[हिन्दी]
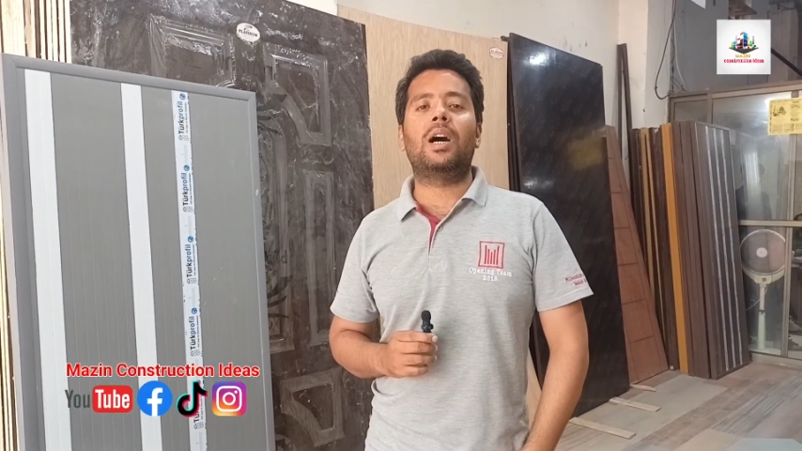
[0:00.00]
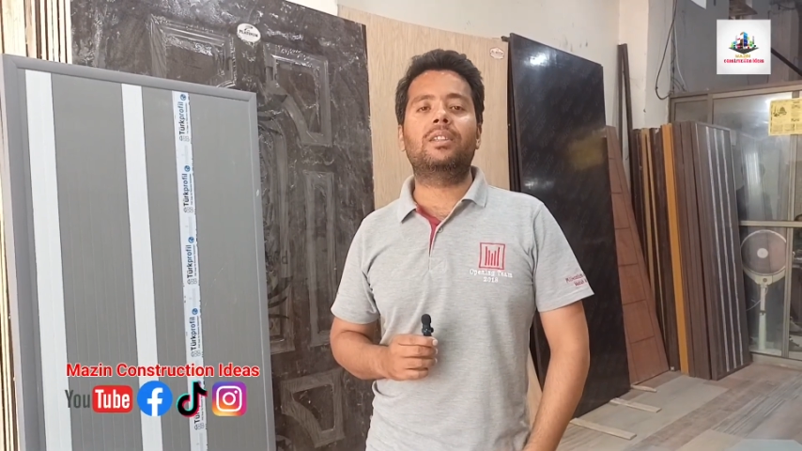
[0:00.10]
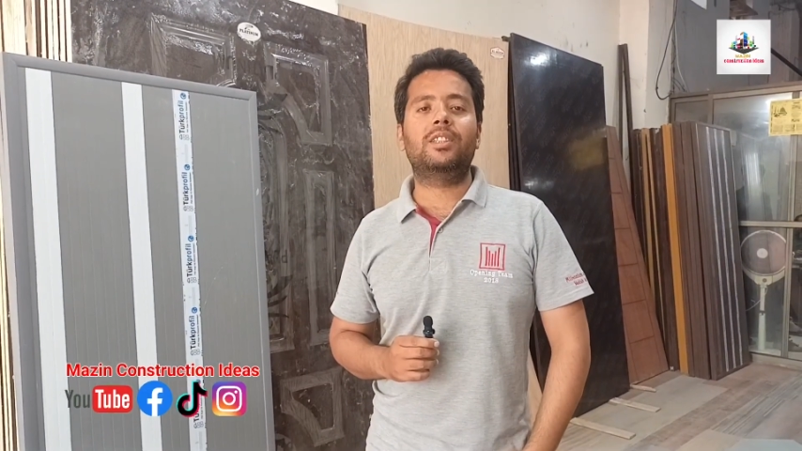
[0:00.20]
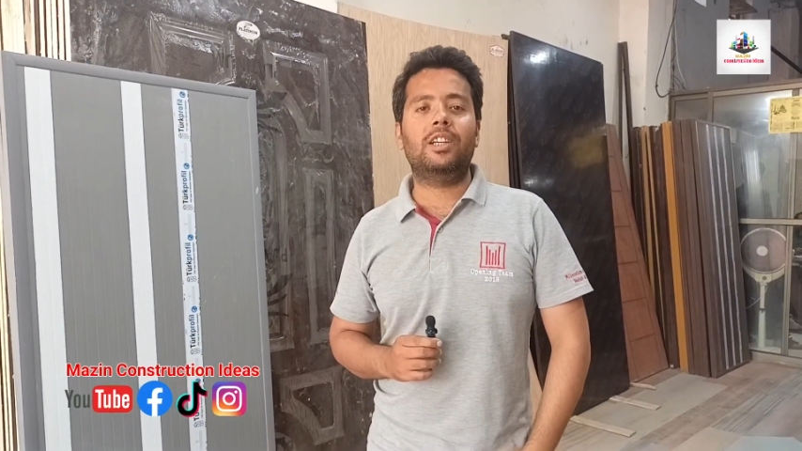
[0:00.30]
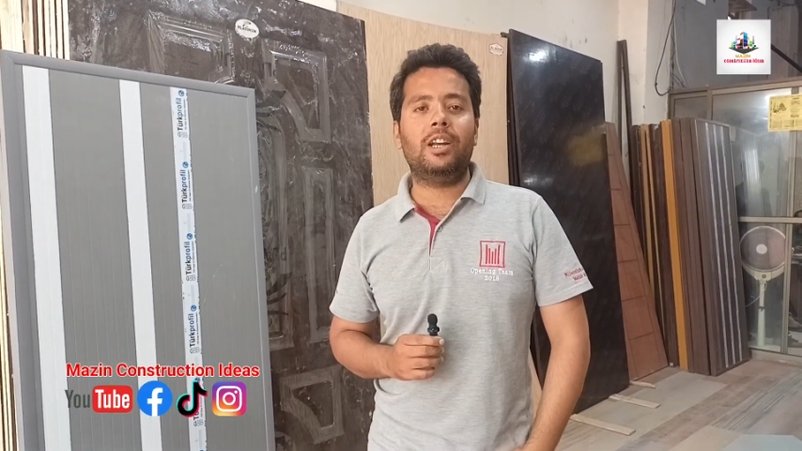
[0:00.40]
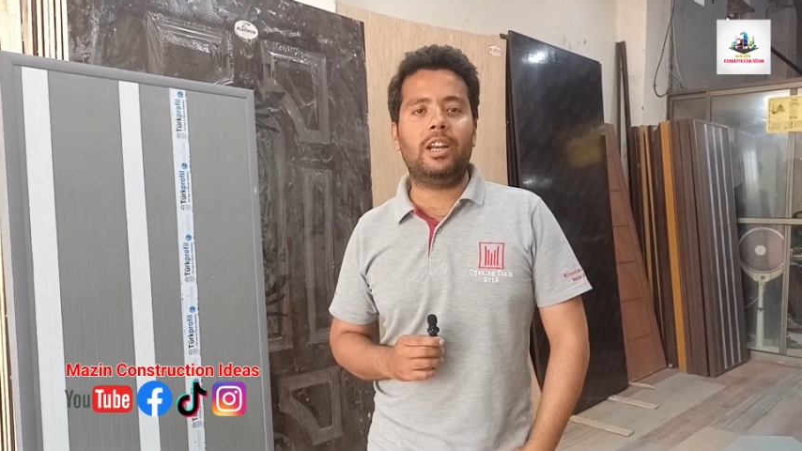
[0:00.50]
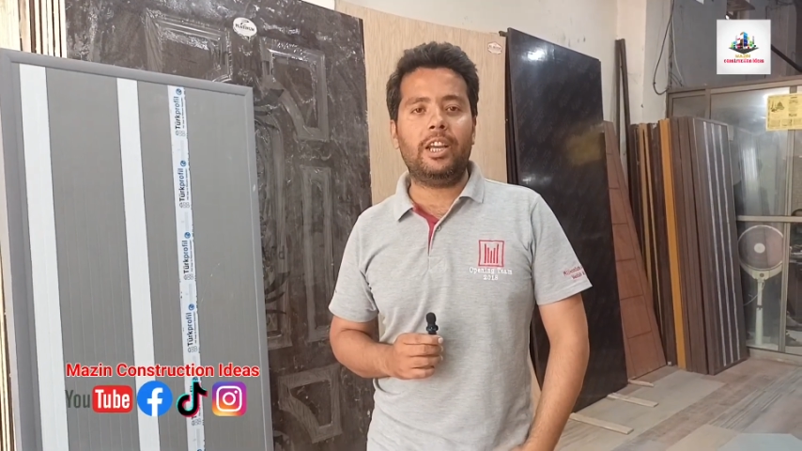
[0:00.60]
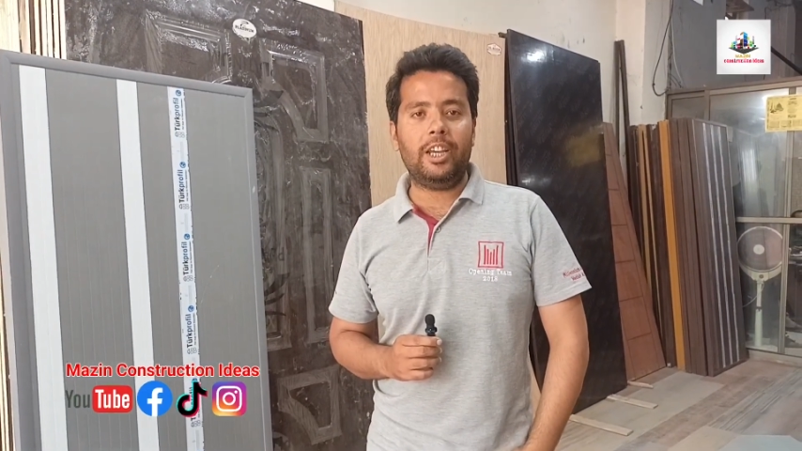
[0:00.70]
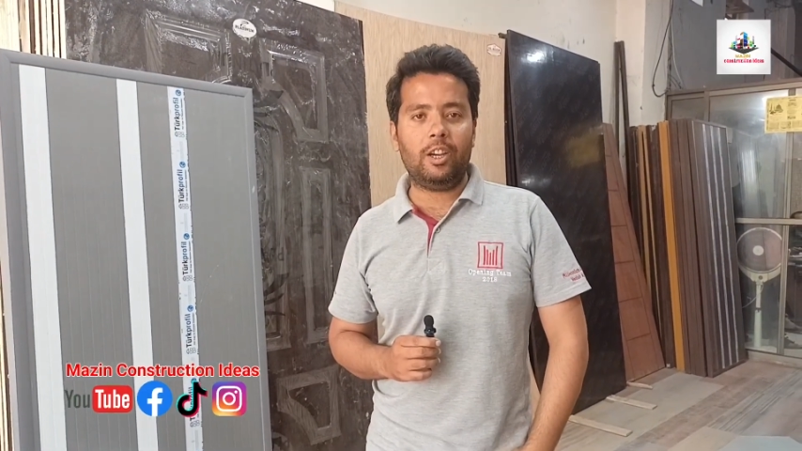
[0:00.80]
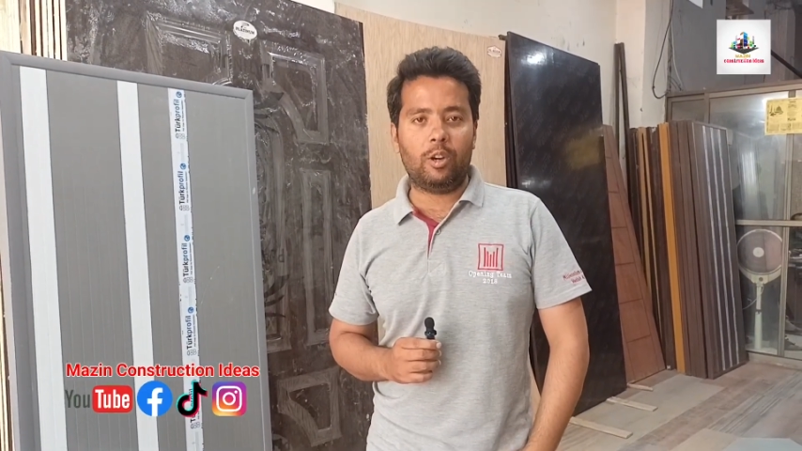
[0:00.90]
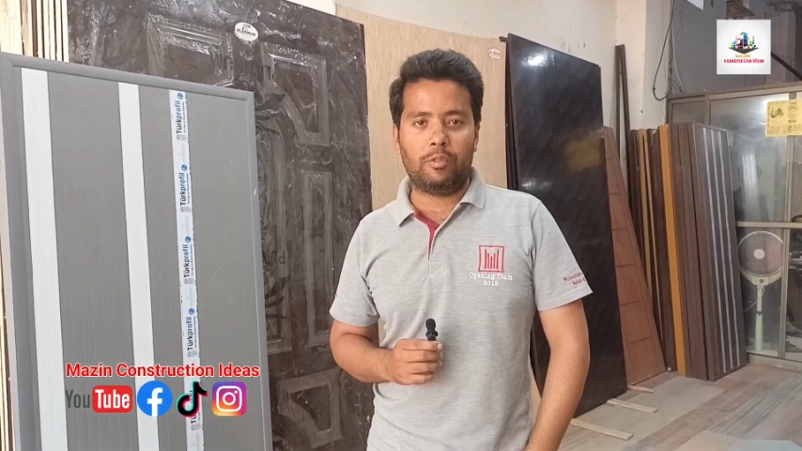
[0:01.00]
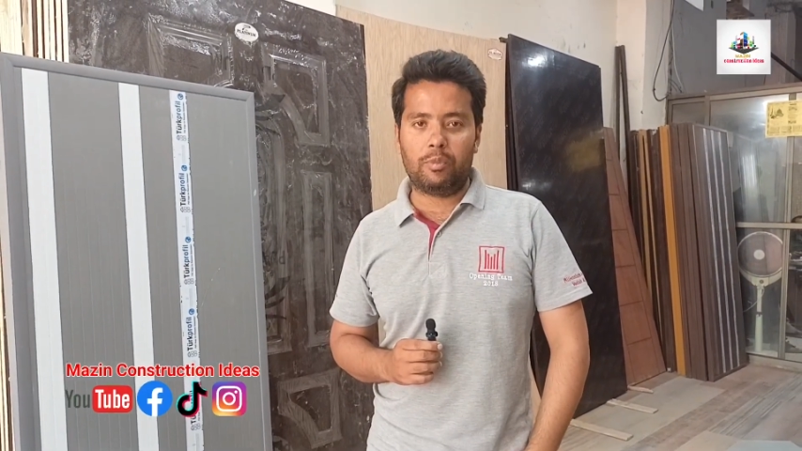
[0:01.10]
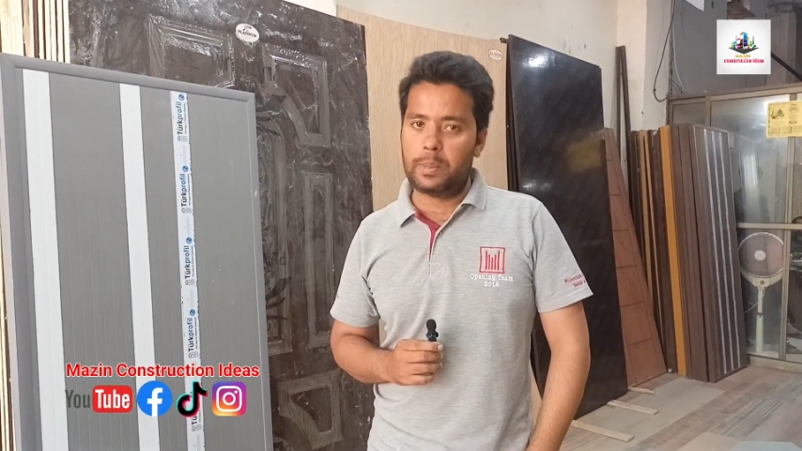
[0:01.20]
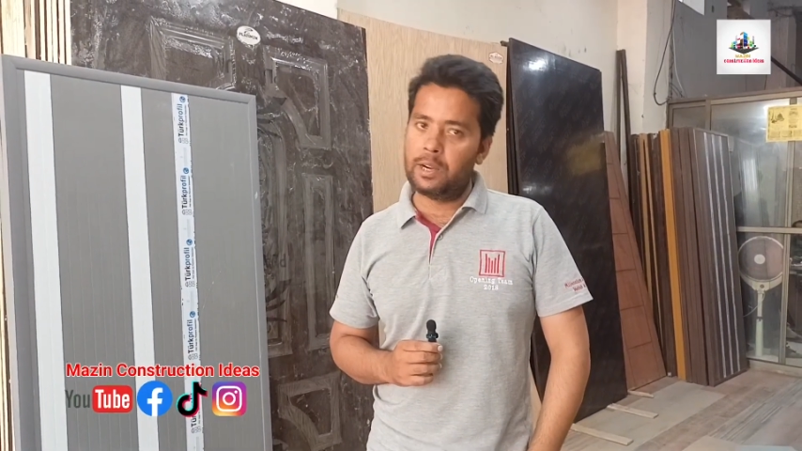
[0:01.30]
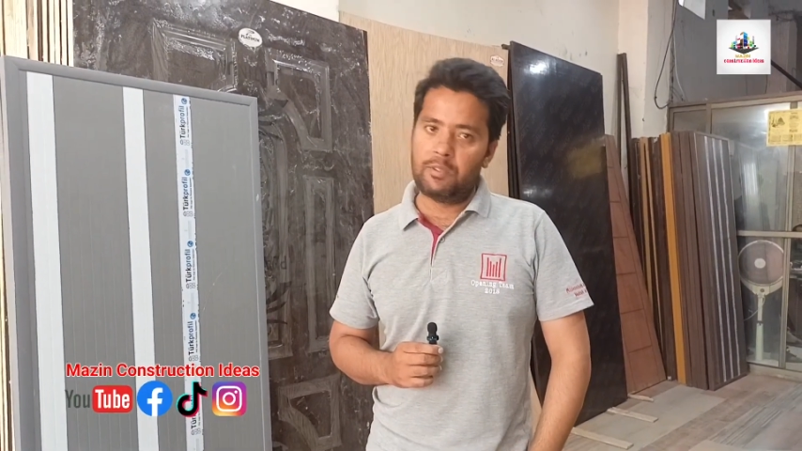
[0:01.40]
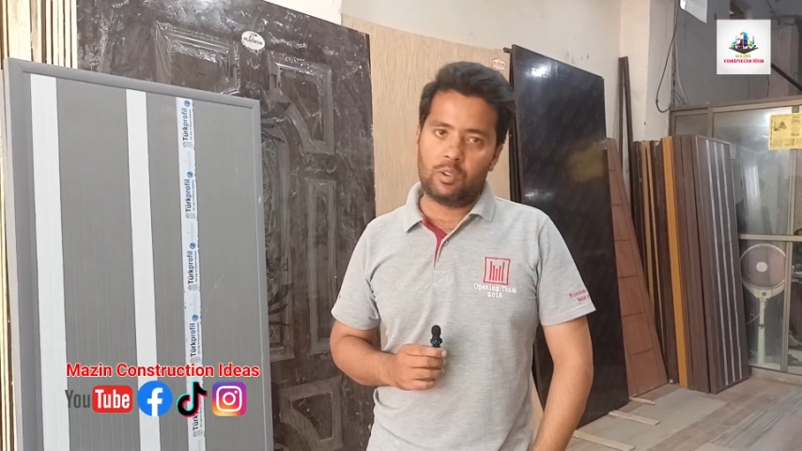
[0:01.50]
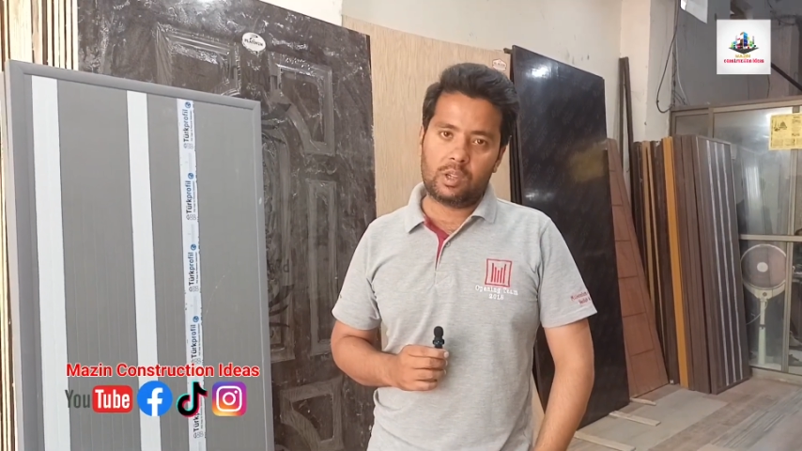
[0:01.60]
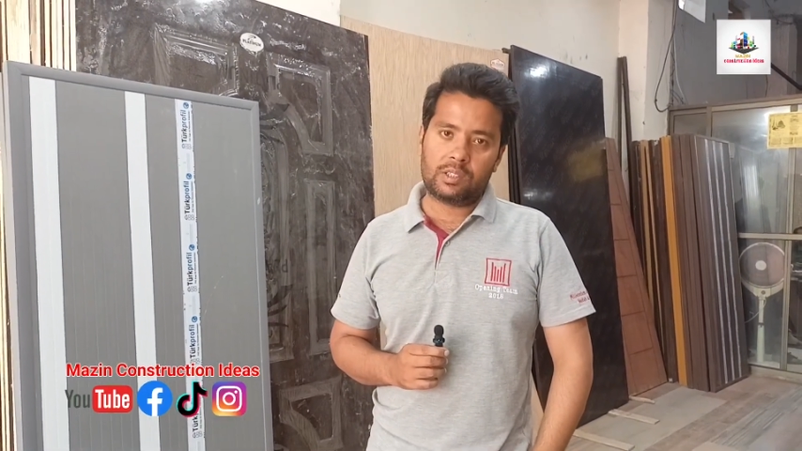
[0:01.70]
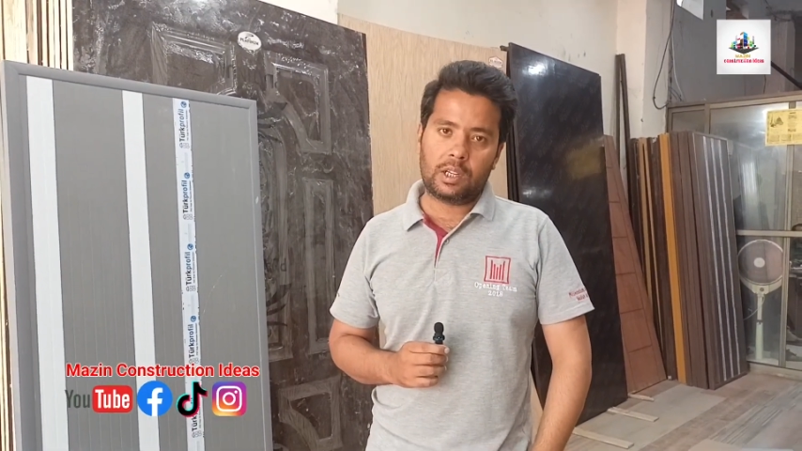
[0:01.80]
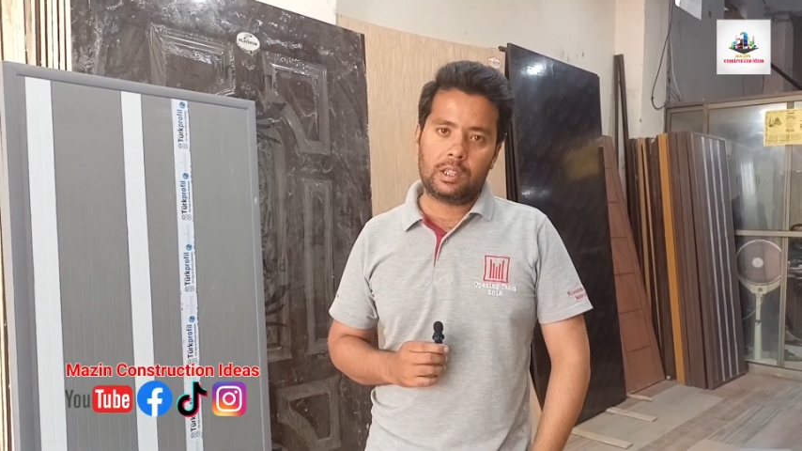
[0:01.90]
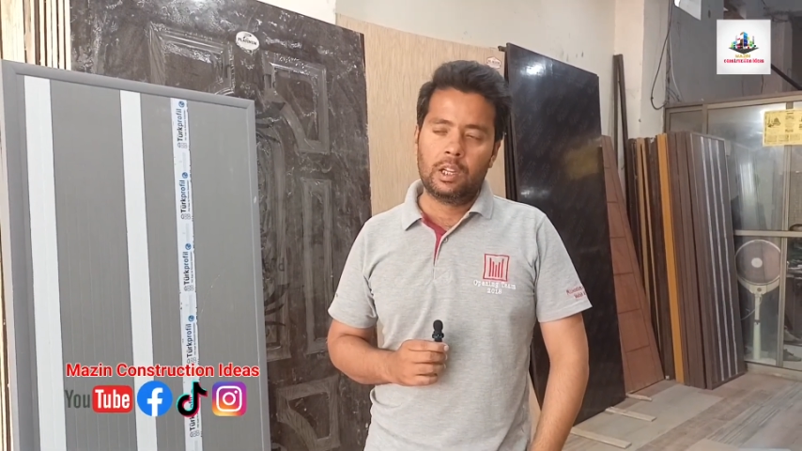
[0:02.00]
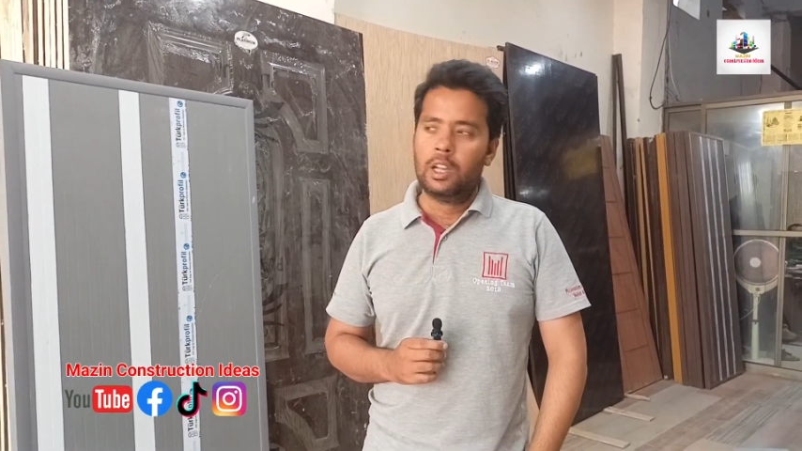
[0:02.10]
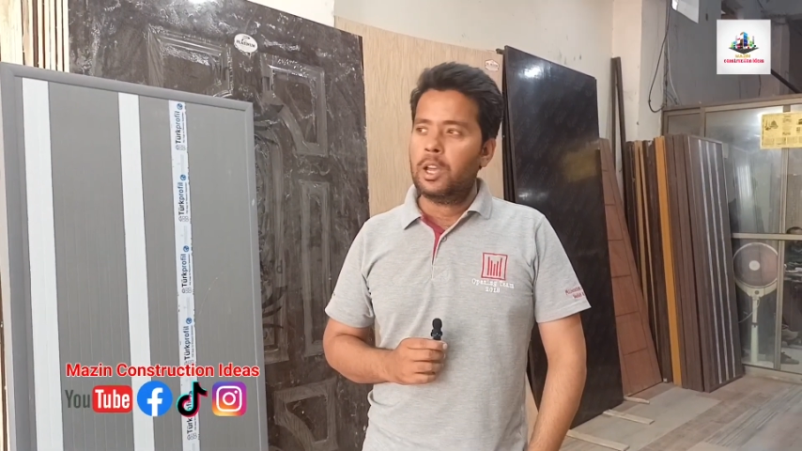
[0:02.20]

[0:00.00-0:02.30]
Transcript: हाजिर है नई और इन्फॉर्मेटिव वीडियो के साथ